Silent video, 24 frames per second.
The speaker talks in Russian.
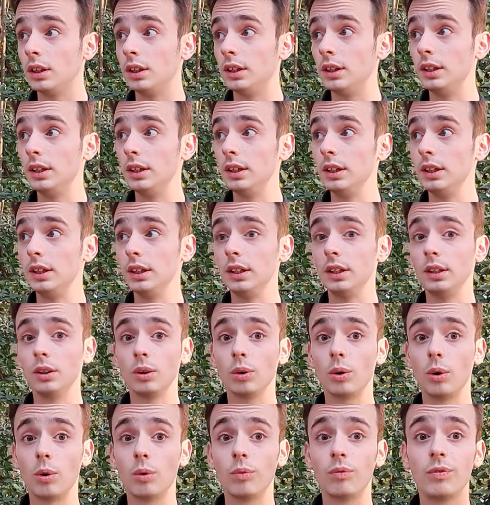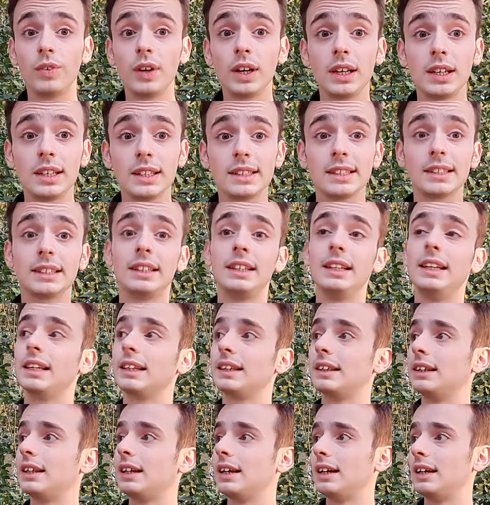и он выглядит
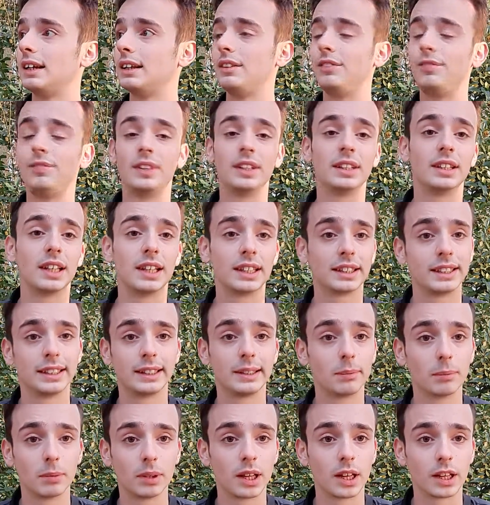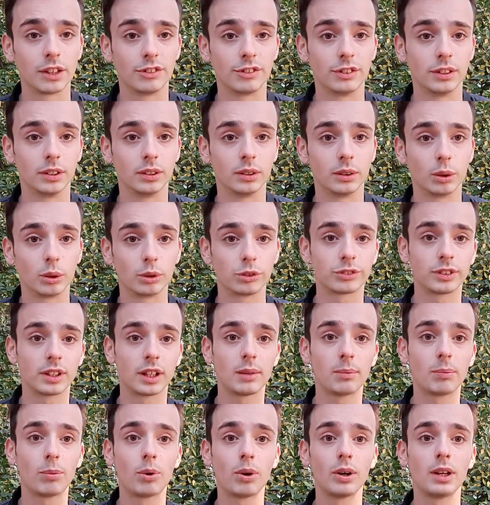лет на 12 младше. Он
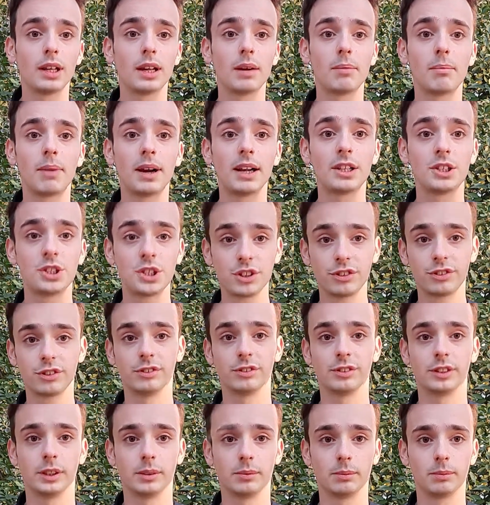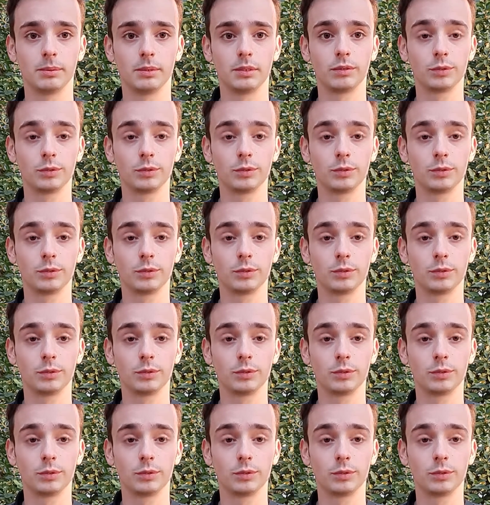стал более мальчишеским.